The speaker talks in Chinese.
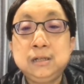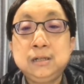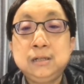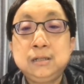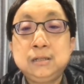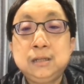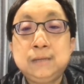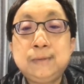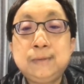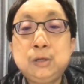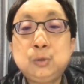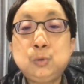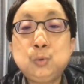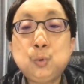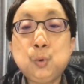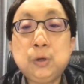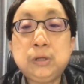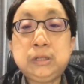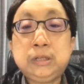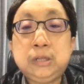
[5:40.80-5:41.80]
那么，如
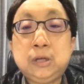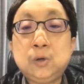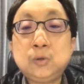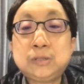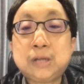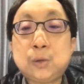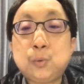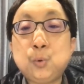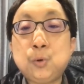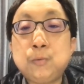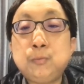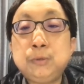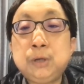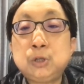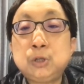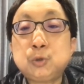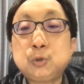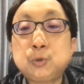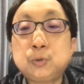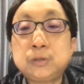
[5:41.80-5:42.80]
果你能够掌握目标
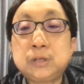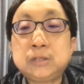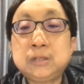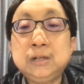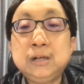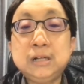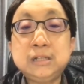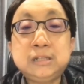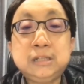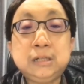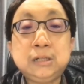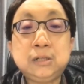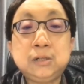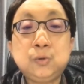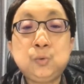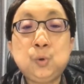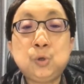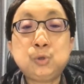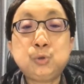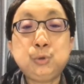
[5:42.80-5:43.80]
受众的特性
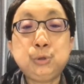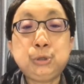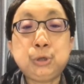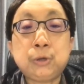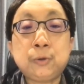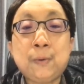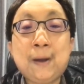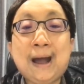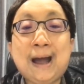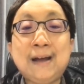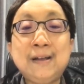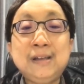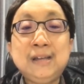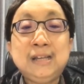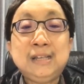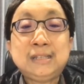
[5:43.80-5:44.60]
或需求的话，